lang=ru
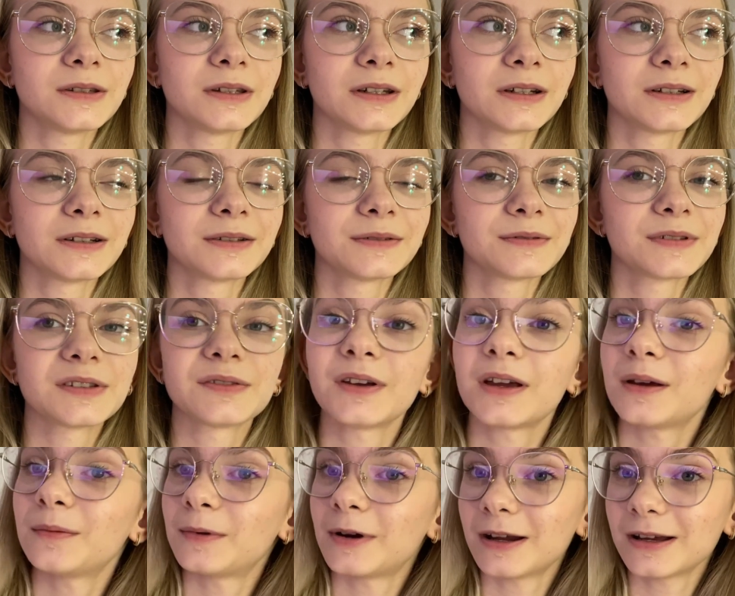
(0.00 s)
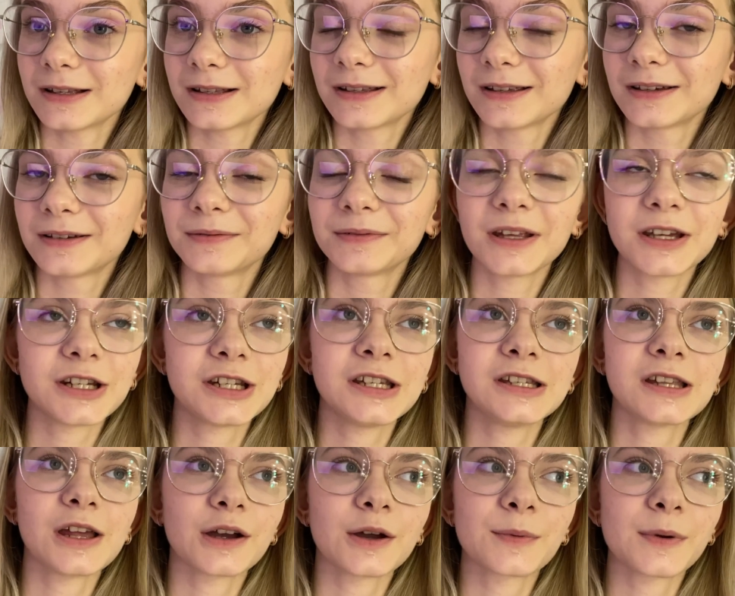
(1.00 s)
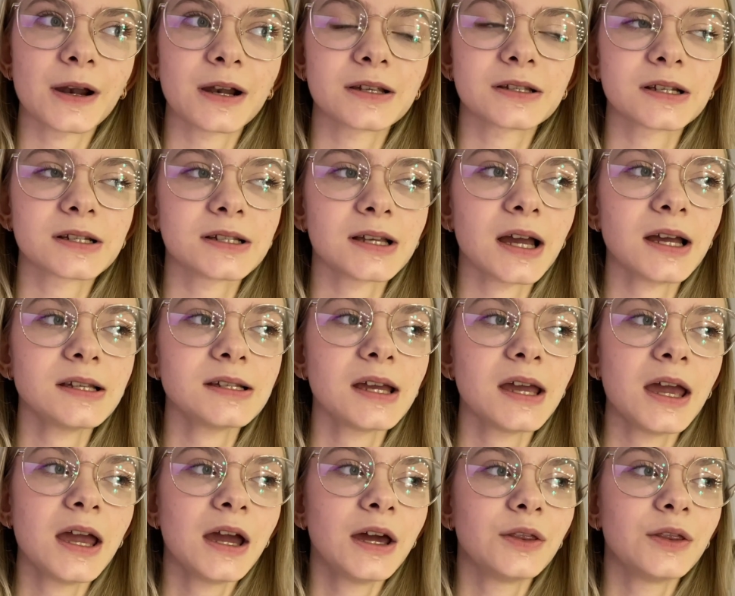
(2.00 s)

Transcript: так своеобразное, даже не знаю, как правильно сказать,